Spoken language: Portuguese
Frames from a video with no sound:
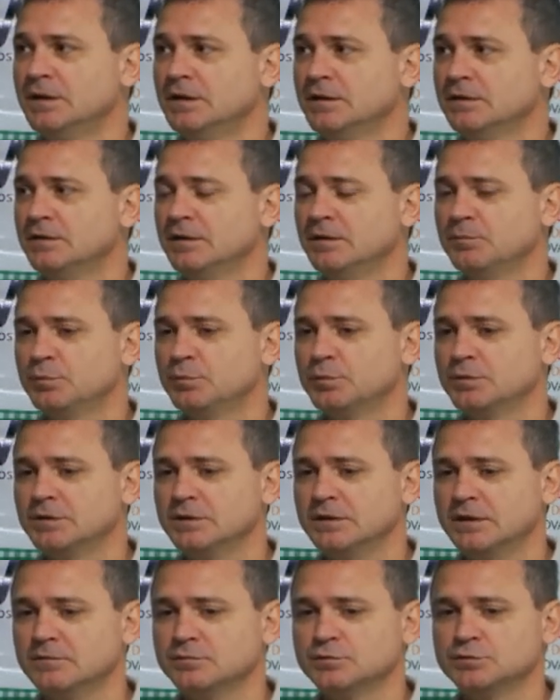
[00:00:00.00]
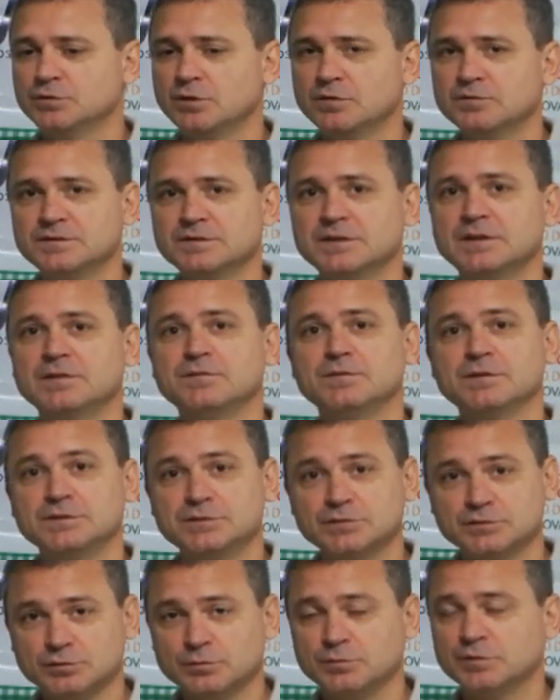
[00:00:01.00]
né, porque leva os jovens a
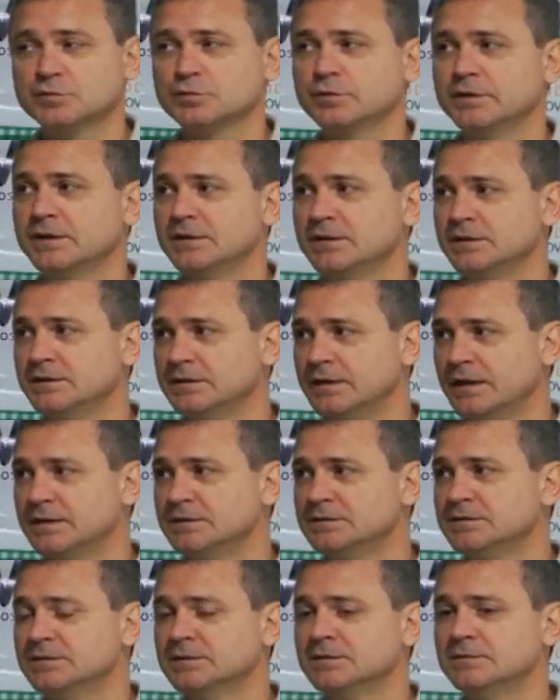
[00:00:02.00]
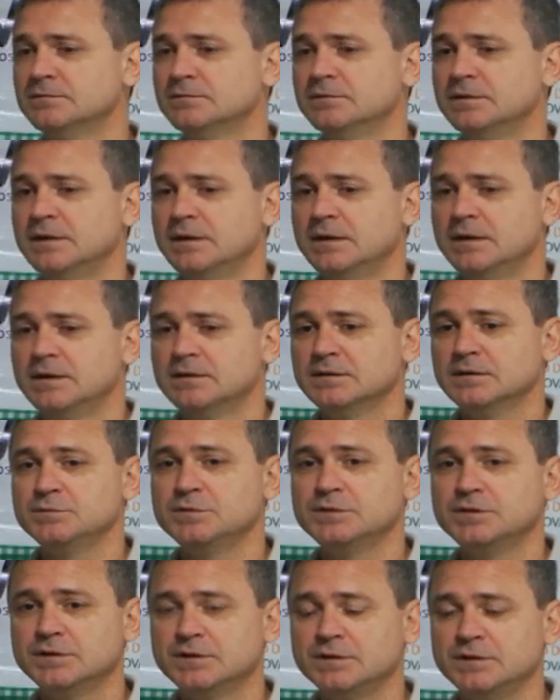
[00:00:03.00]
refletir sobre a sua realidade. Então, na
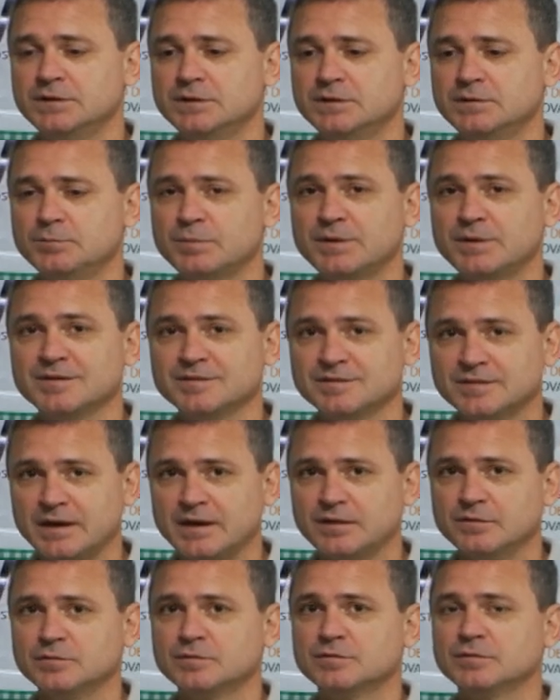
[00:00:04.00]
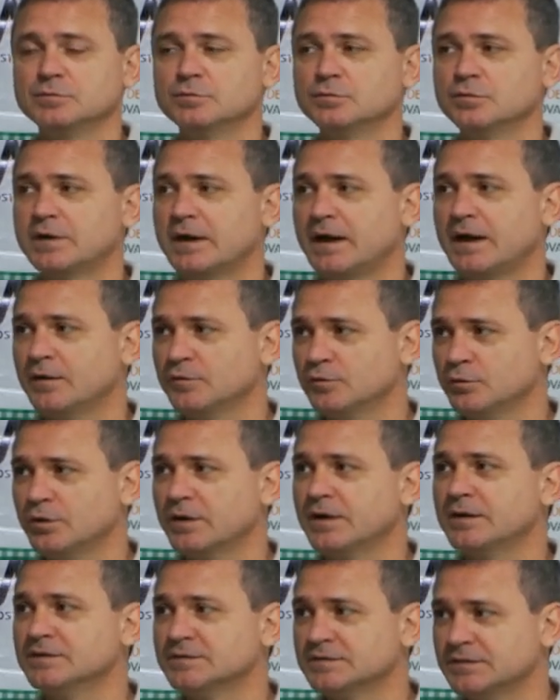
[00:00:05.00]
medida que empresários, no caso
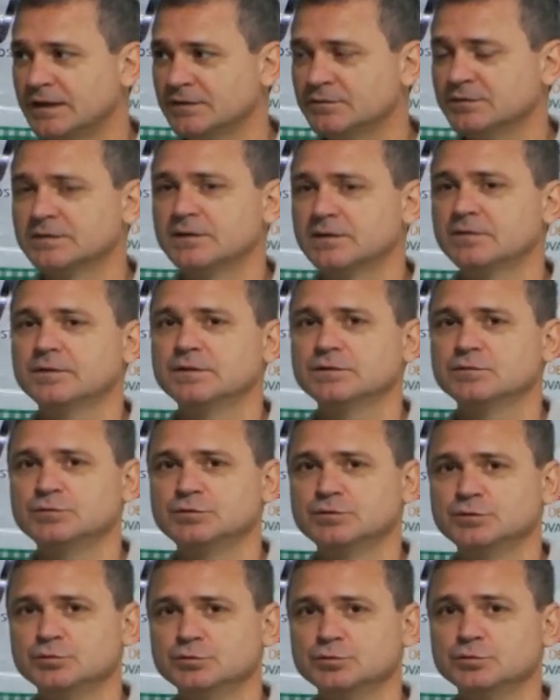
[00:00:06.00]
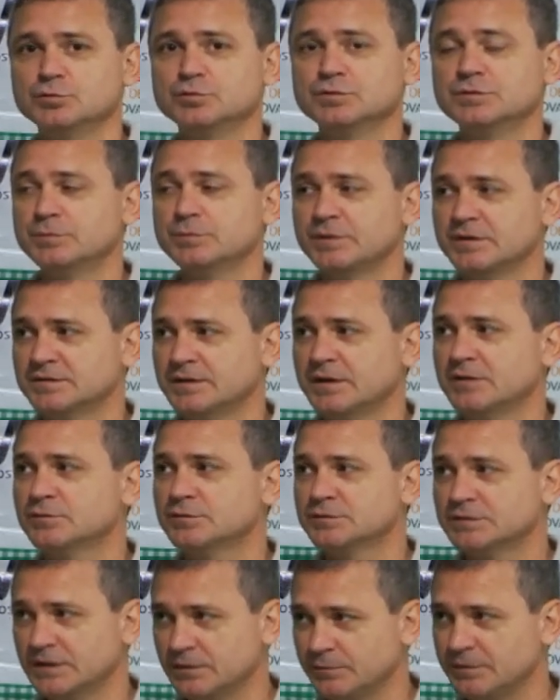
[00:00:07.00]
organizados através do Instituto, os empresários
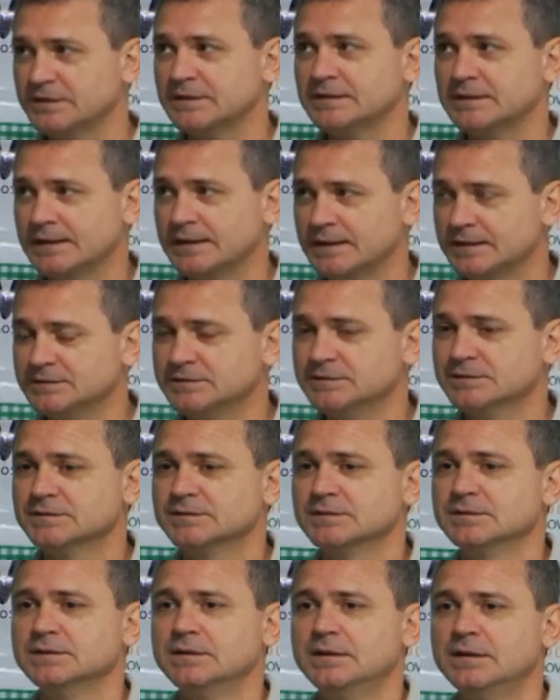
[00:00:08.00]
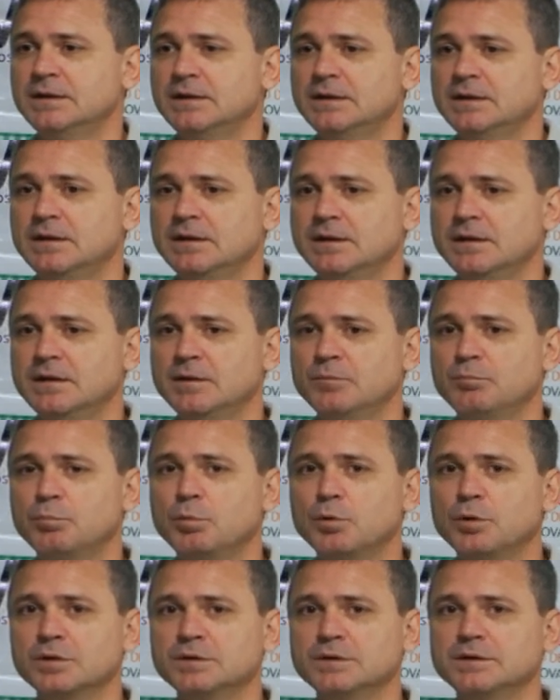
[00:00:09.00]
do segmento atacadista, é,
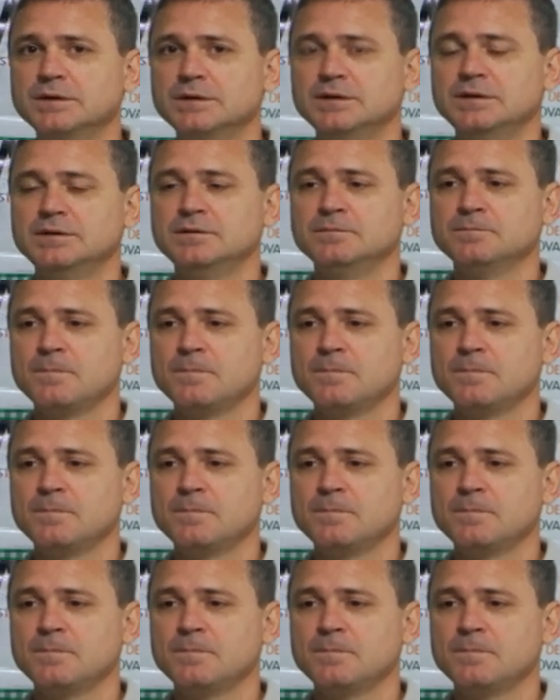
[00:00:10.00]
podem